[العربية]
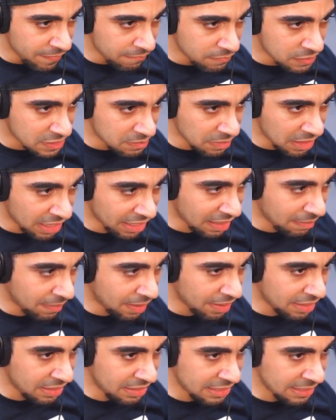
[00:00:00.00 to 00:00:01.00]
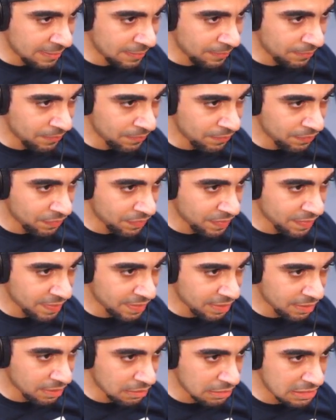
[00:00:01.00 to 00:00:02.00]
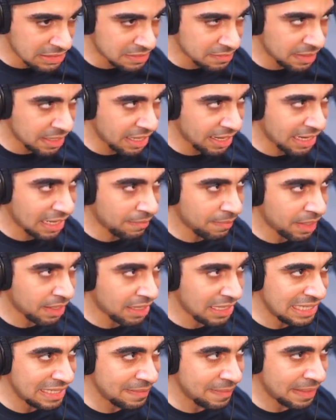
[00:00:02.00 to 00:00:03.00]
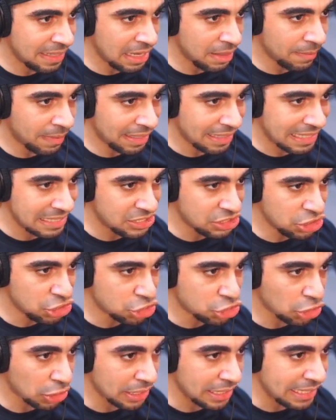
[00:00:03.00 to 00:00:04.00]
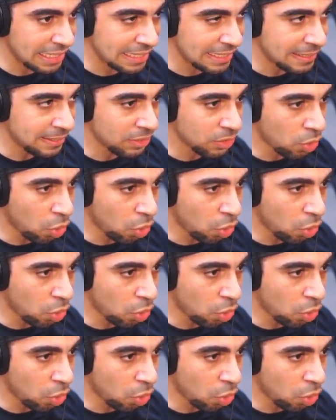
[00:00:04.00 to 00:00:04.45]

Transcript: بسم الله الرحمن الرحيم بسم الله الرحمن الرحيم انا المركز 20